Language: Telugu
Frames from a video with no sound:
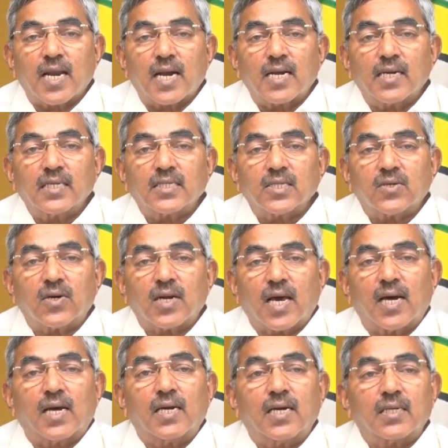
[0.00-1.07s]
ఆరు నెలల నుంచి
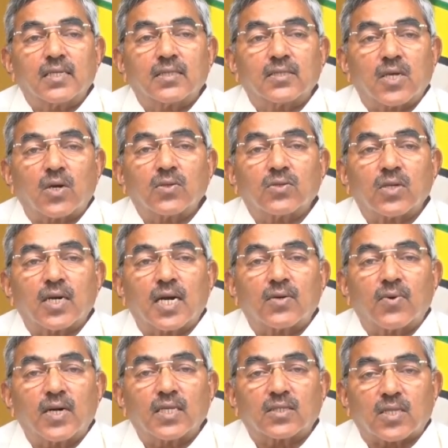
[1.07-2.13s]
కూడా
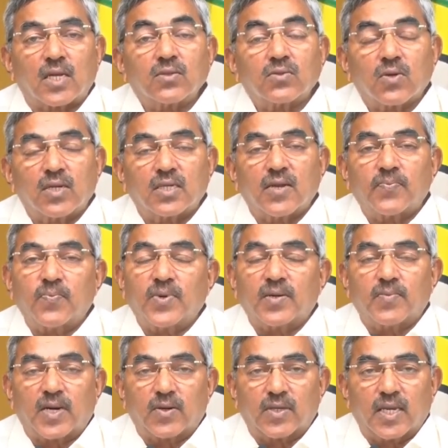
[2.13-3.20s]
జరుగుతున్నటువంటి తంతు అని చెప్పి
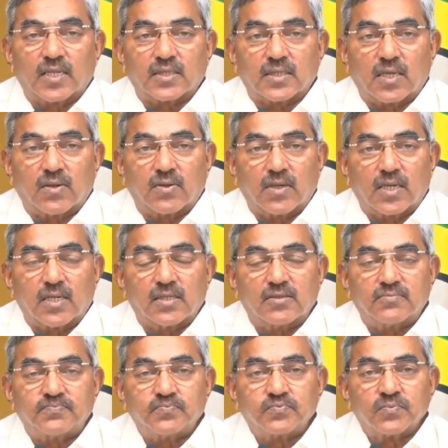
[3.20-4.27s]
మీకు మనం చేస్తూ ఉన్నాం
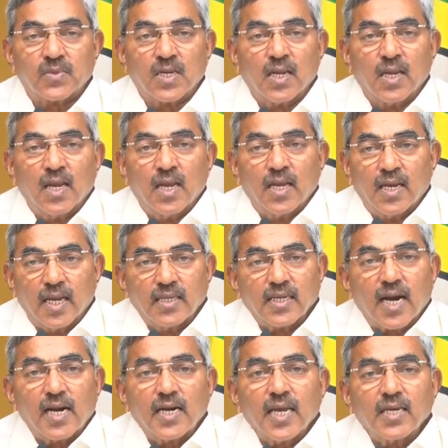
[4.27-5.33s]

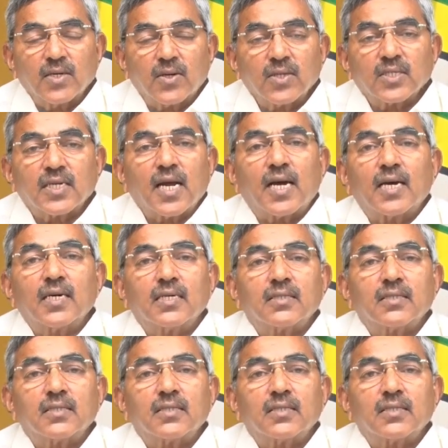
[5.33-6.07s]
ఎందుకంటే ఈ రోజున